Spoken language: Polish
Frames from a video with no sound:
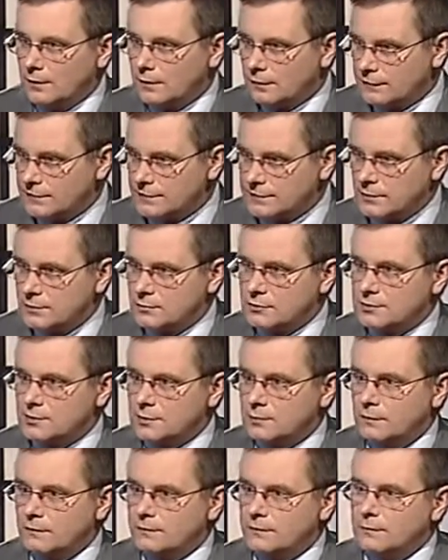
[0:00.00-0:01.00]
I kwestia, że
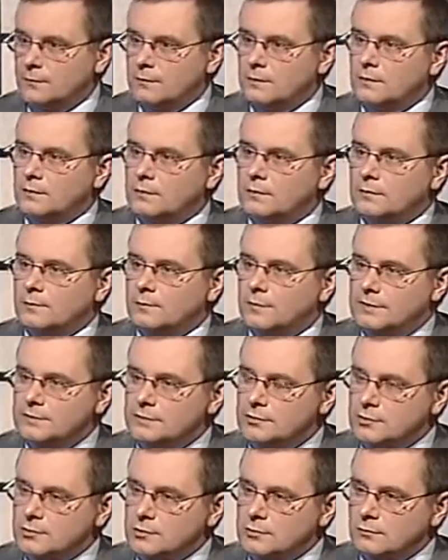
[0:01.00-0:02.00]
tak powiem,
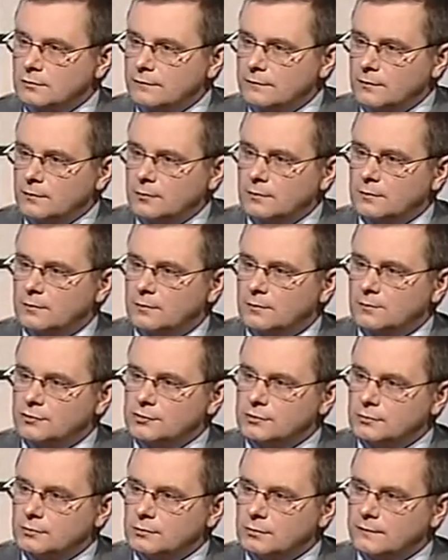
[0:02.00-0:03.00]
bardzo szczegółowego
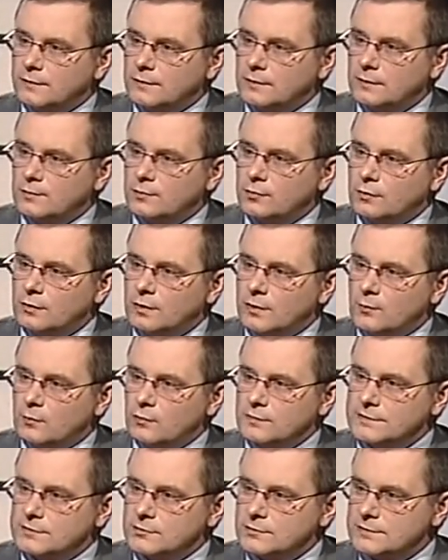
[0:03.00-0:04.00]
przygotowania
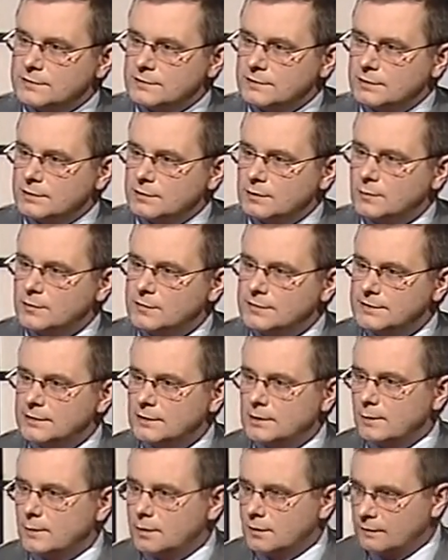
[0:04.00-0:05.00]
programu zarządzania tym
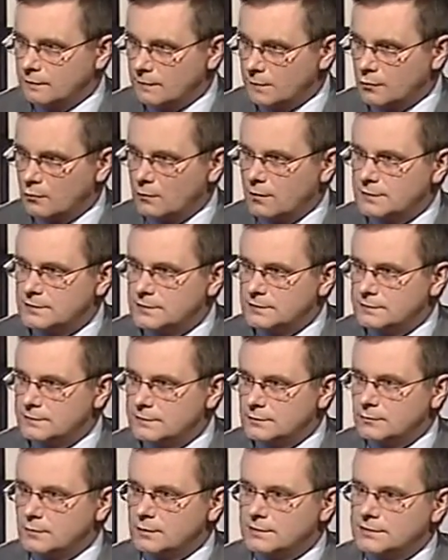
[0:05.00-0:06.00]
ryzykiem i ewakuacji
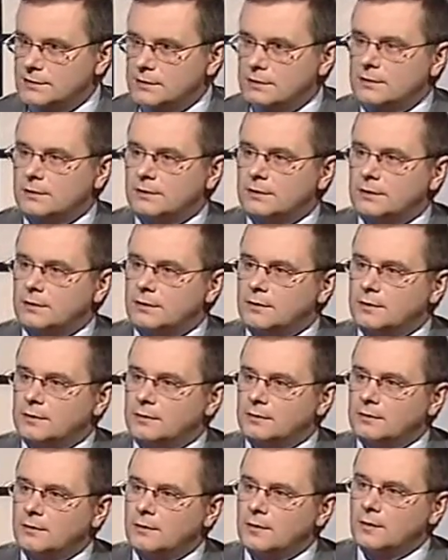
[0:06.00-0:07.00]
w sytuacjach takich,
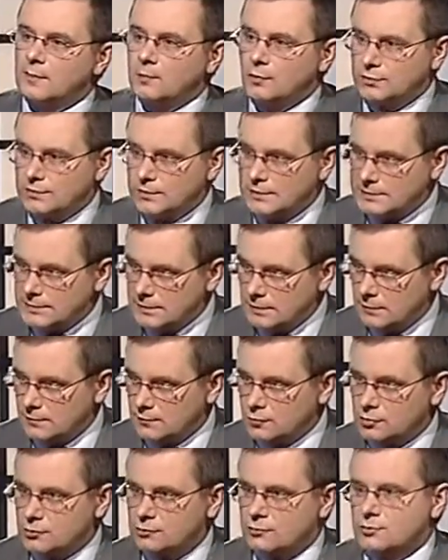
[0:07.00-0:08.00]
kiedy
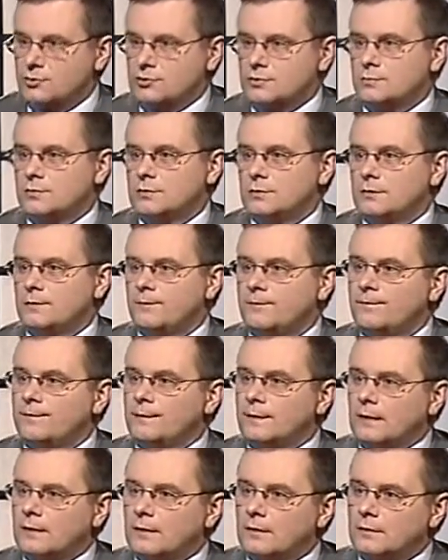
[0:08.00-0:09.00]
potencjalnie w przyszłości by
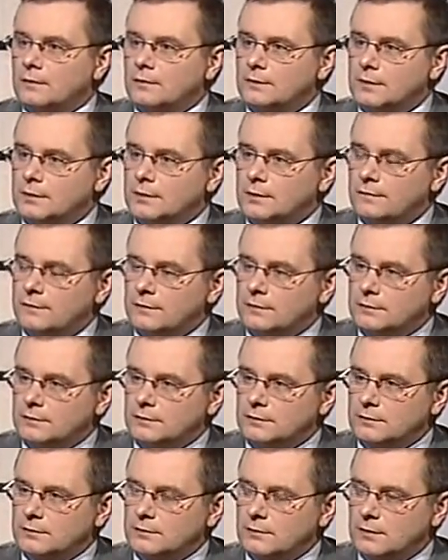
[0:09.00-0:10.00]
taki
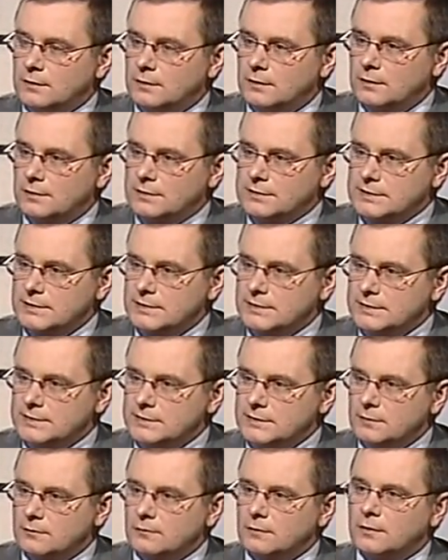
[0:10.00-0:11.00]
fakt
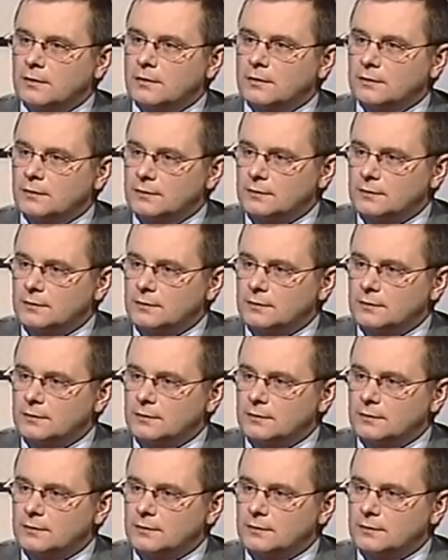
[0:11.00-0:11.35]
zaistniał